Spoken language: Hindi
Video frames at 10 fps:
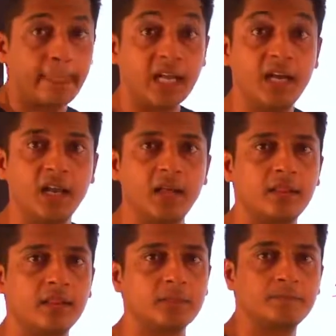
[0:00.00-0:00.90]
गलत
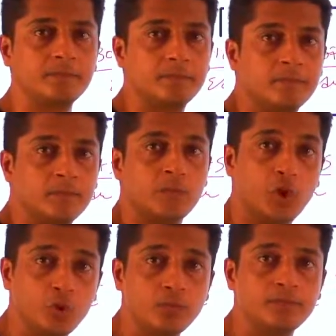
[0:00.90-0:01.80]

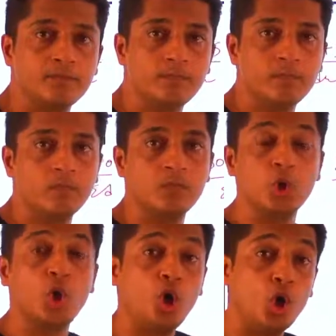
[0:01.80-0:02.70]
क्यों
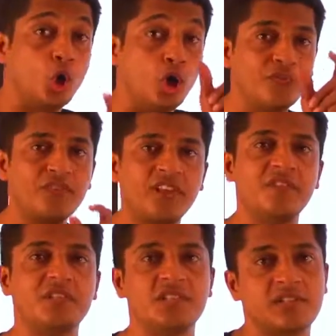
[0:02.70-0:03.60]
ऑफ की
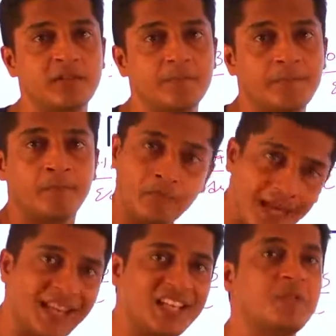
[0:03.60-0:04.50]
वजह से आई
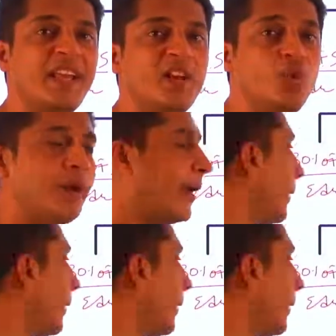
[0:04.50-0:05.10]
एक्सप्लेन यू वाई